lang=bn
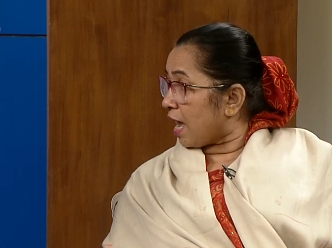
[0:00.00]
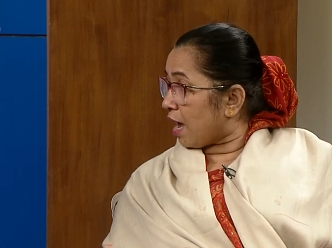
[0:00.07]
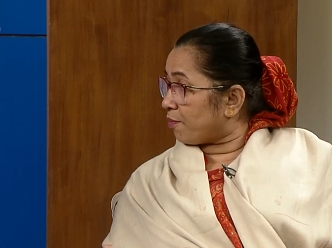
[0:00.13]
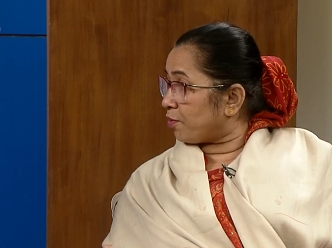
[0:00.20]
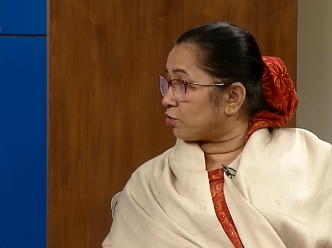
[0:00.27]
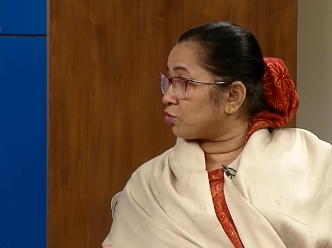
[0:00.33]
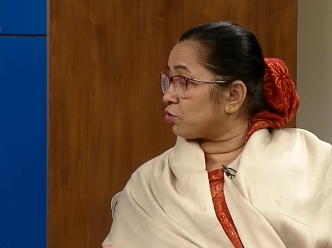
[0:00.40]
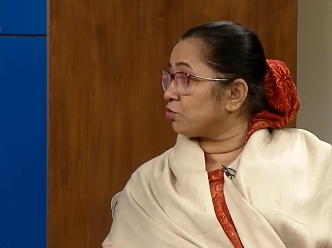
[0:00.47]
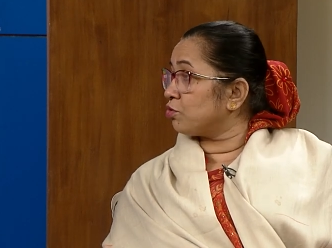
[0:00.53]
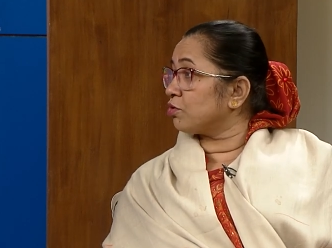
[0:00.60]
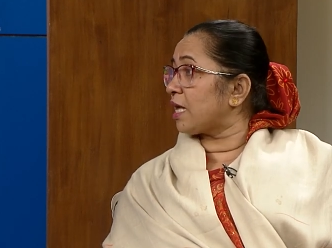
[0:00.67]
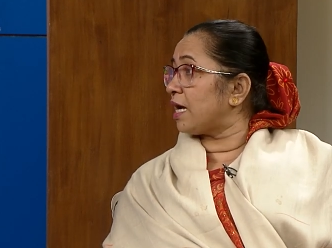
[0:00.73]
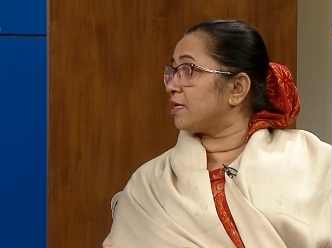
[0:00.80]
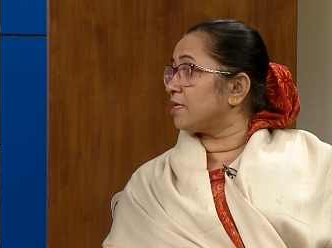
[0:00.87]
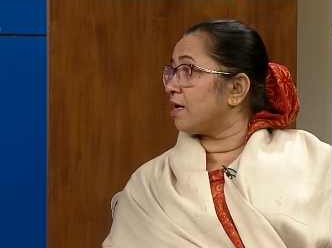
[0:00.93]
এবং শুধু
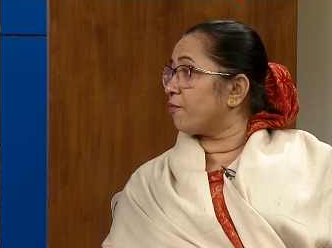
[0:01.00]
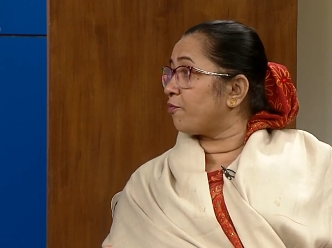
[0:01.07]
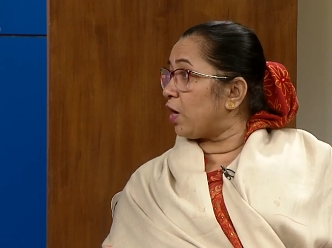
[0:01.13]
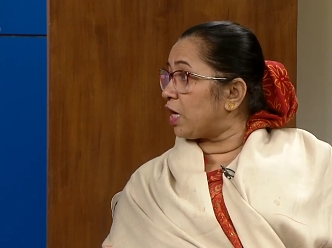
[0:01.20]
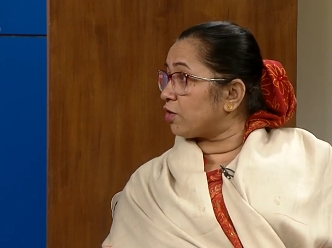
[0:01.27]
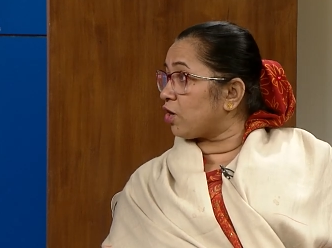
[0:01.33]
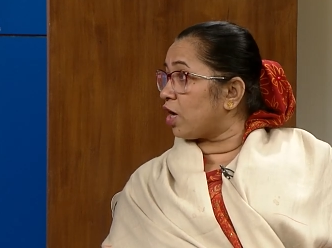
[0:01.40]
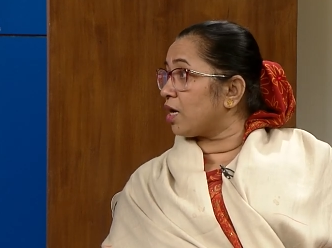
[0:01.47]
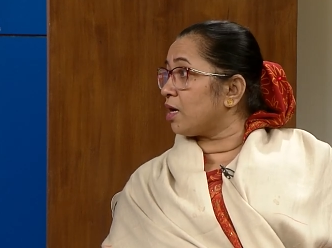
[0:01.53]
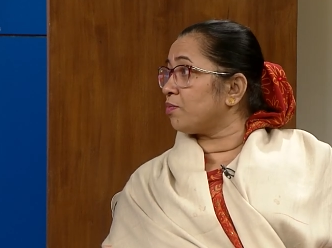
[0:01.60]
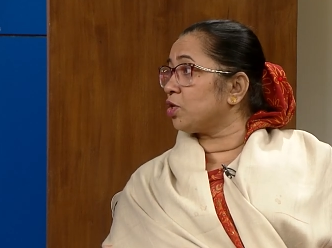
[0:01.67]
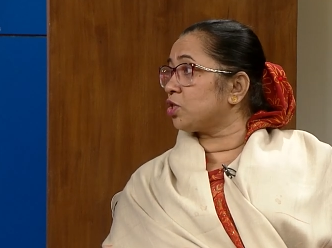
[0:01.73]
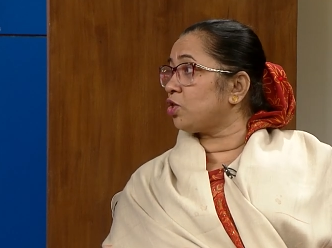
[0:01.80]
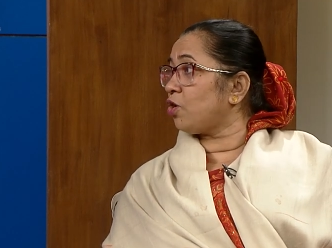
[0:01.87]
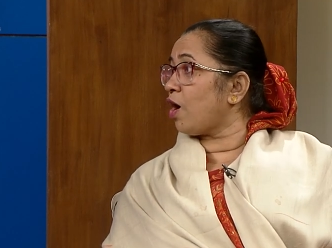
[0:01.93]
তাই না ফেল করার
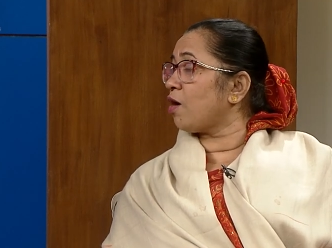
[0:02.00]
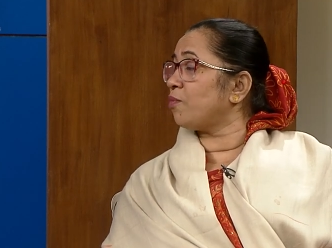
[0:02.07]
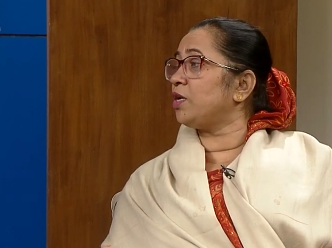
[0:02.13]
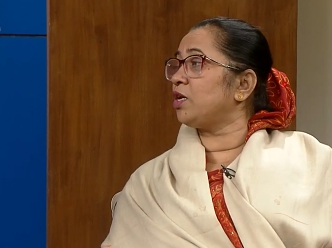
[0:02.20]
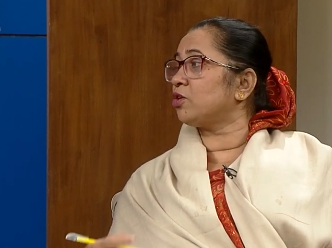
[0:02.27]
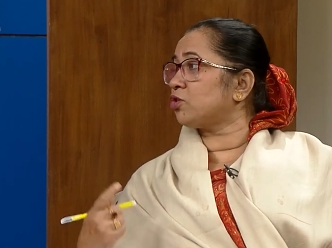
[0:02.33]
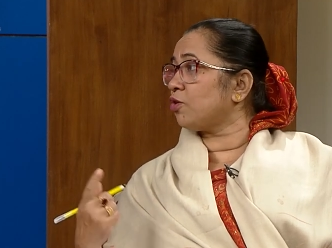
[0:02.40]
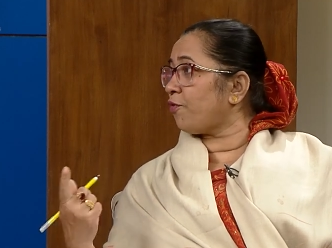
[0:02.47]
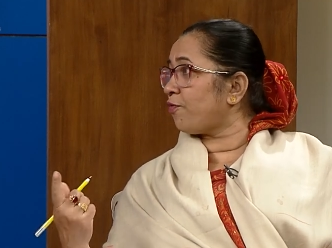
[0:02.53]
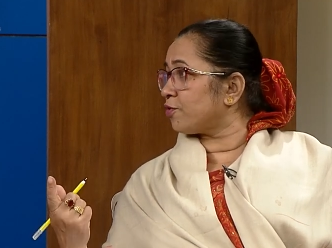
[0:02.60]
মধ্যেও আওয়ামী লীগ তো